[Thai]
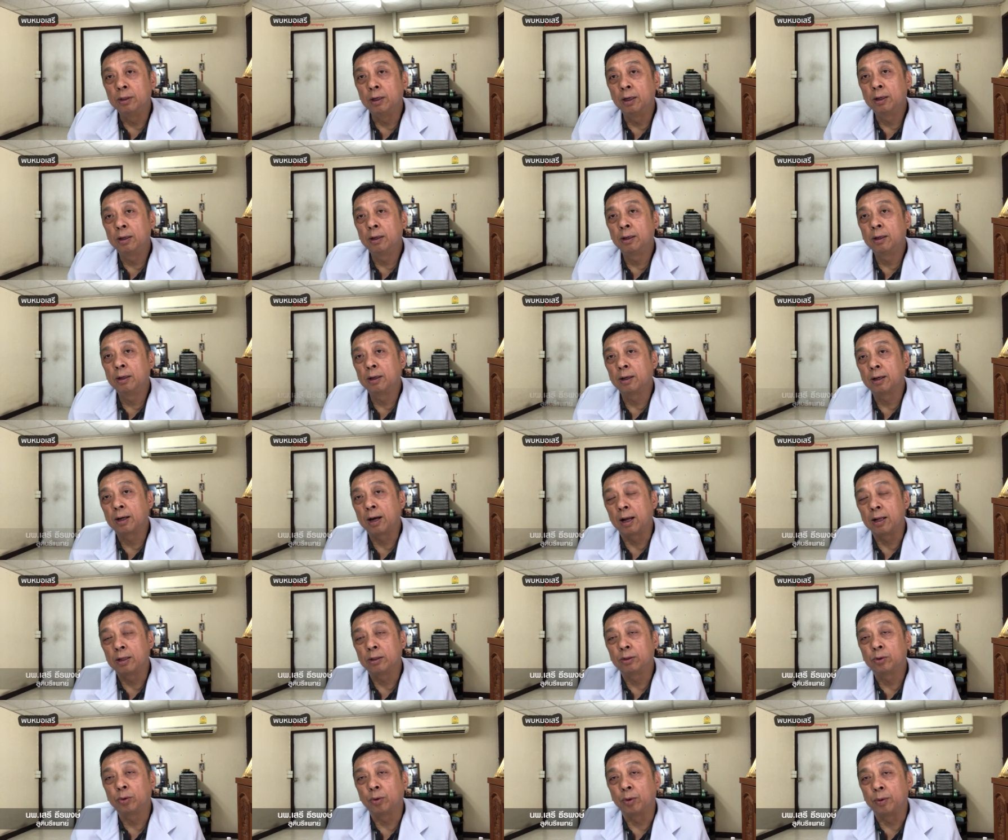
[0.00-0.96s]
งเรื่องกา
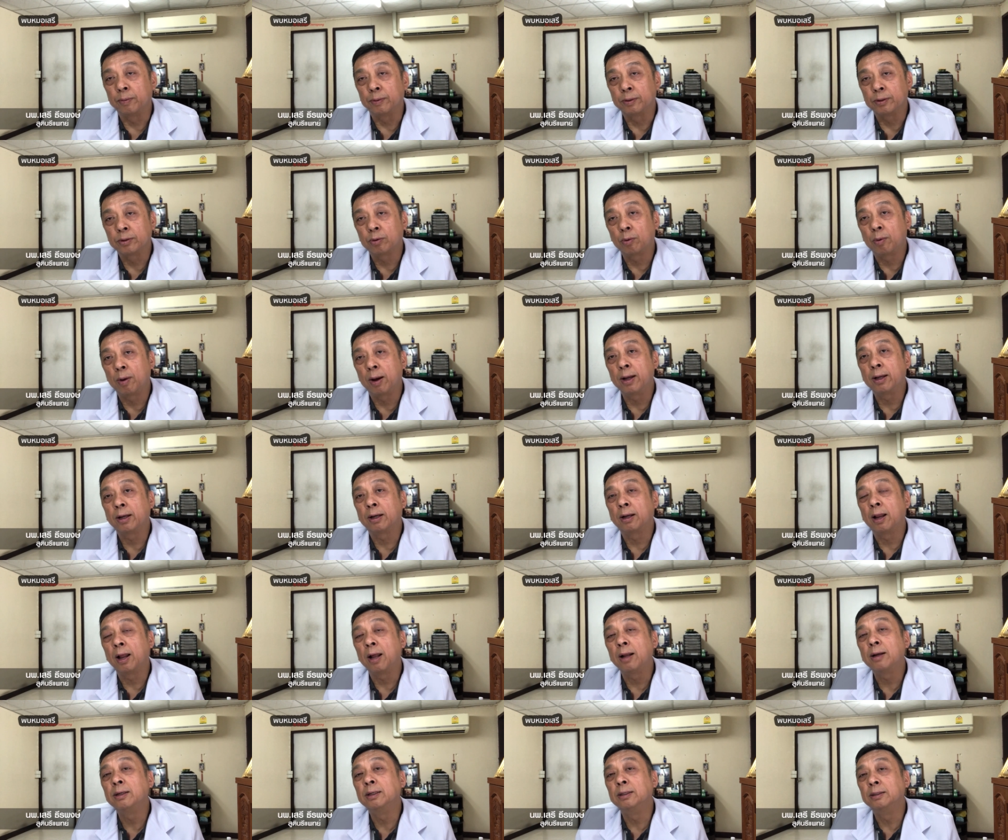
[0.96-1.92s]
รตรวจปัสสาวะอีกค
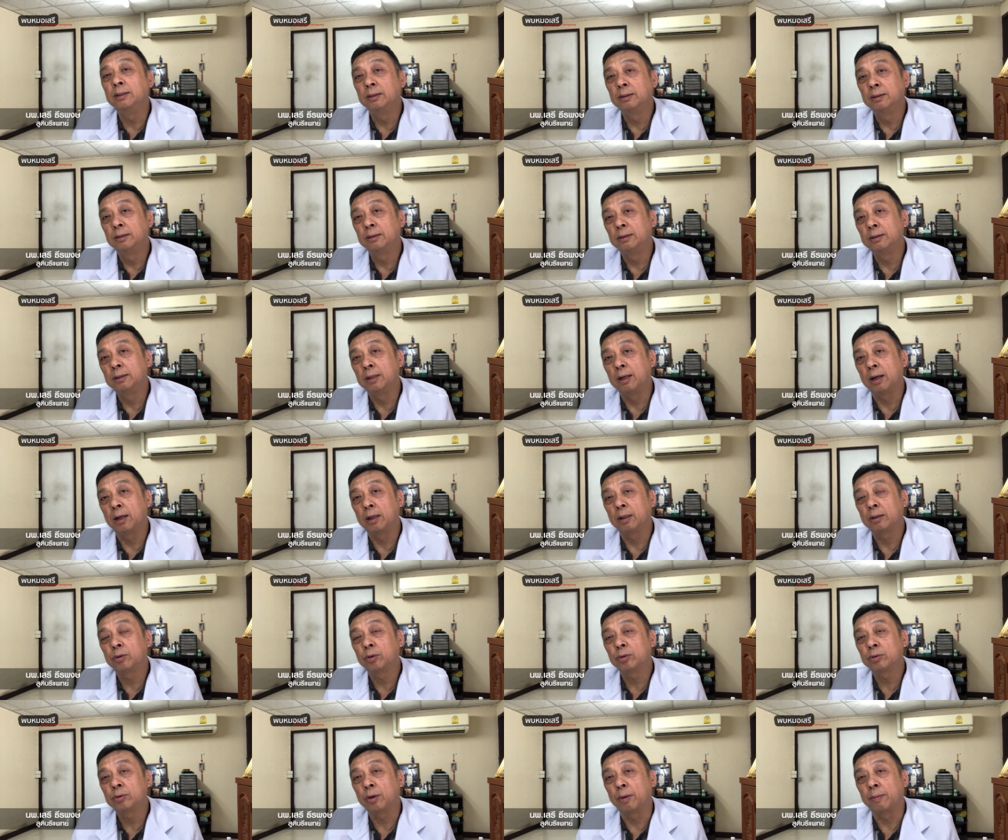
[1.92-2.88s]
รั้งหนึ่งนะฮะ
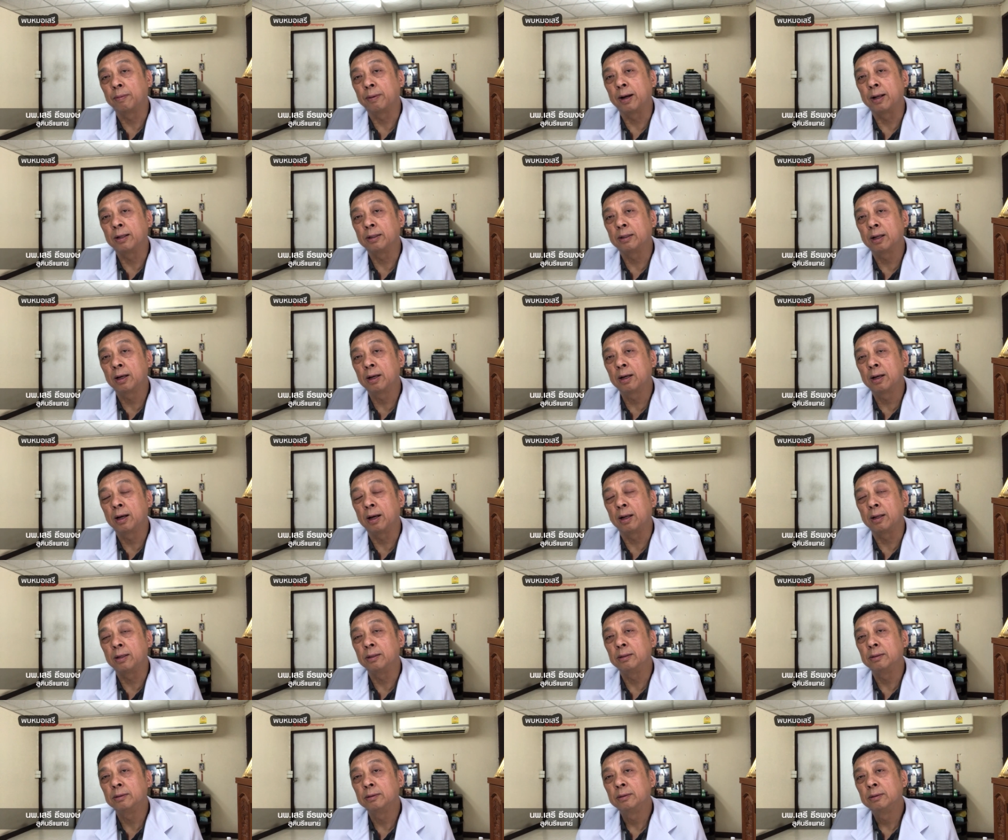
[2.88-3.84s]
ทดสอบการตั้งคร
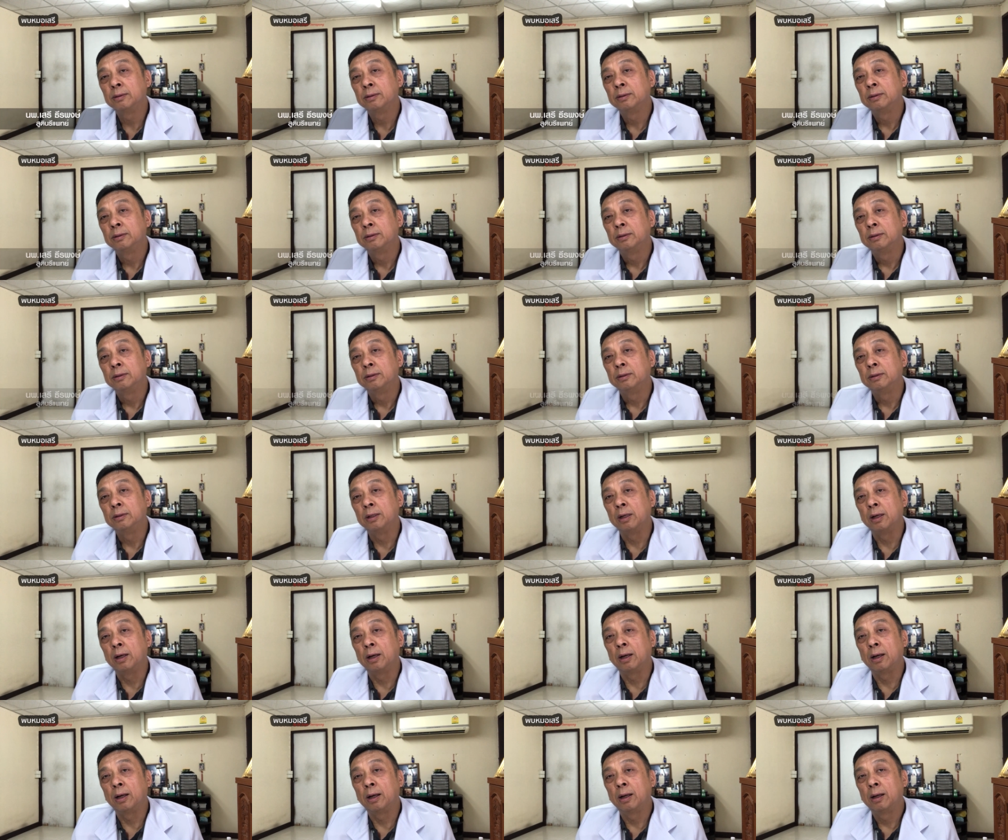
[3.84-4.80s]
รภ์
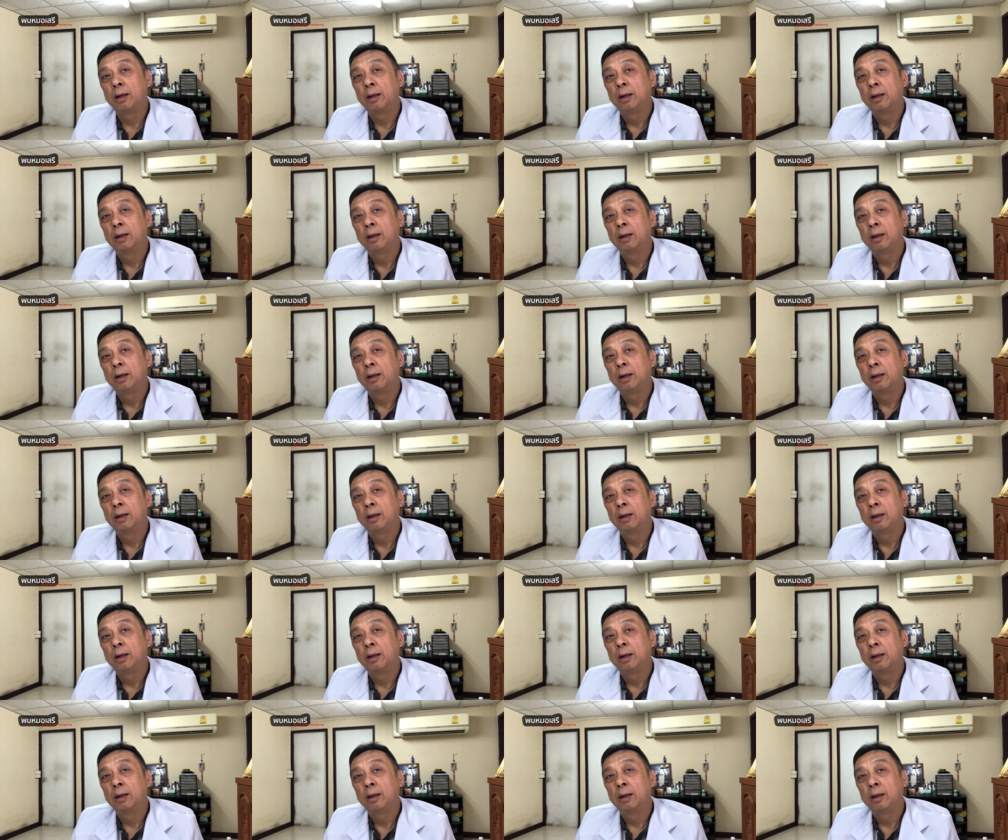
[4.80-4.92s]
นะฮะ